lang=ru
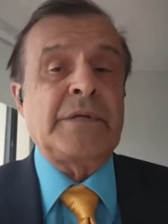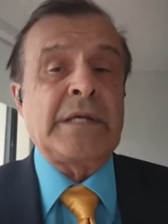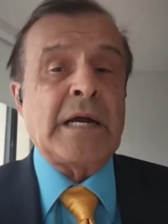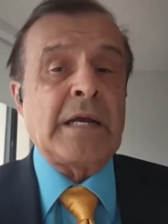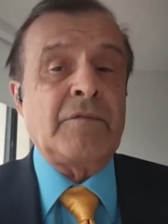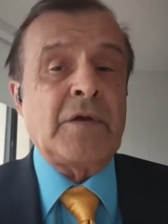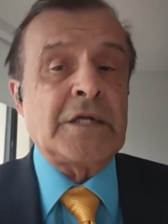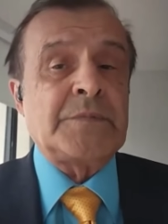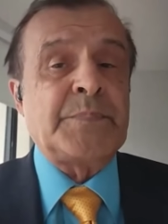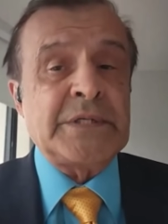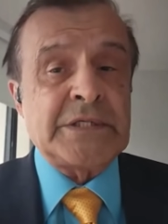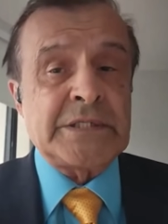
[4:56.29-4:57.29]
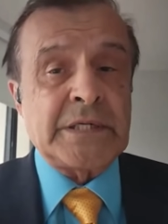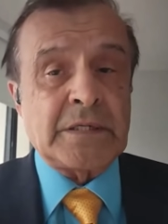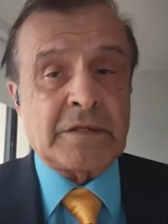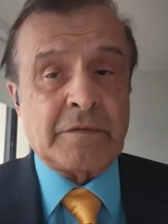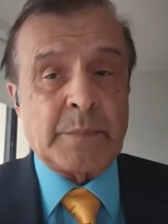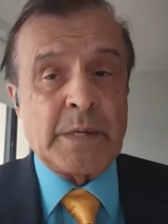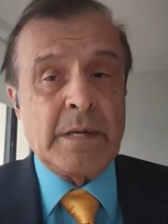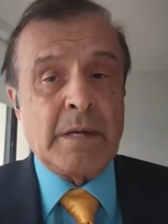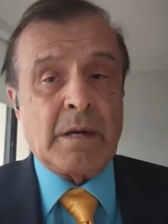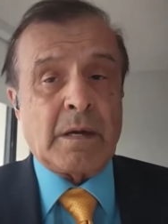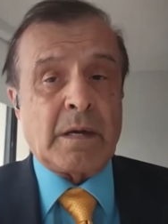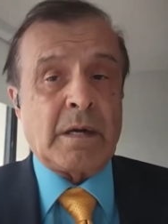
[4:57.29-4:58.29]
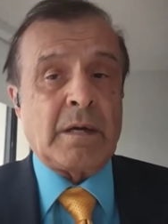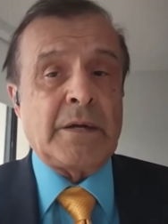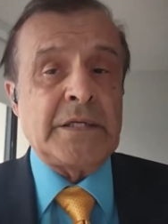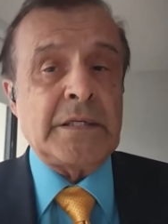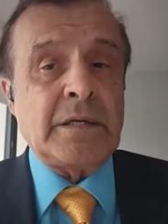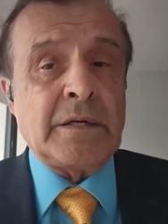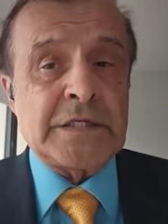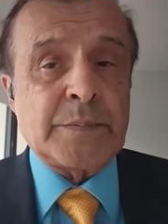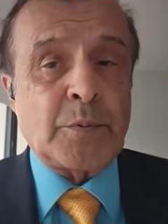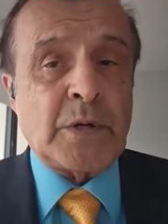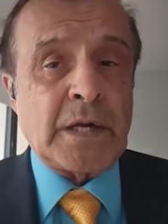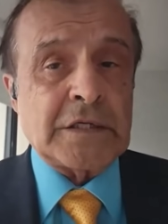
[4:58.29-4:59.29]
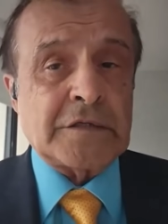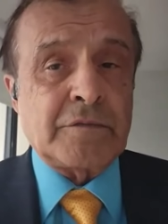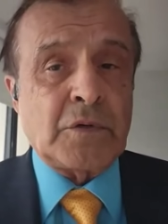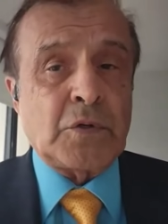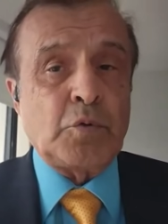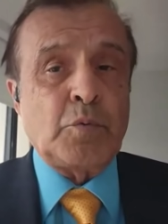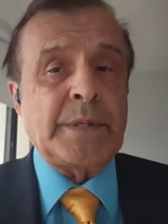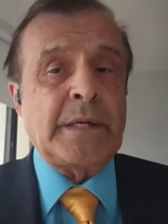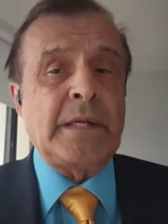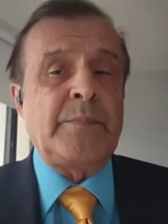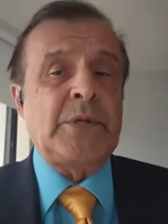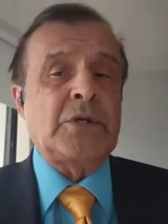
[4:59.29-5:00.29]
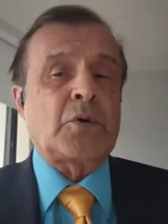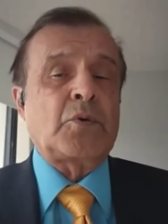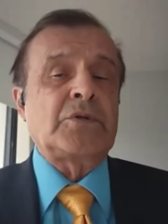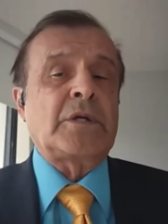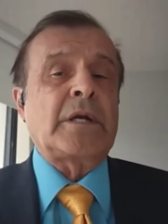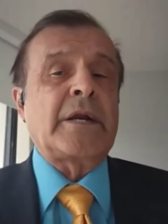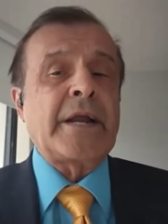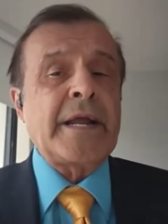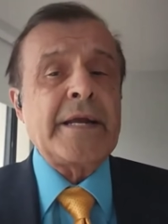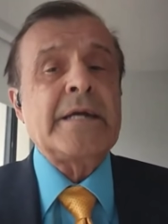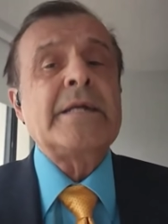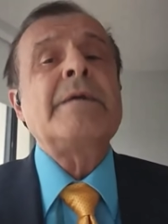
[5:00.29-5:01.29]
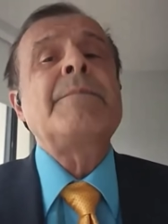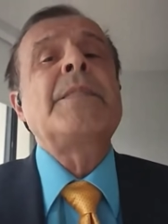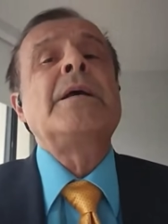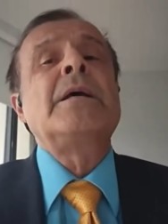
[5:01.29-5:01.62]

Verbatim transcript: Я являюсь президентом а, республиканского клуба имени Ронара Рейгана.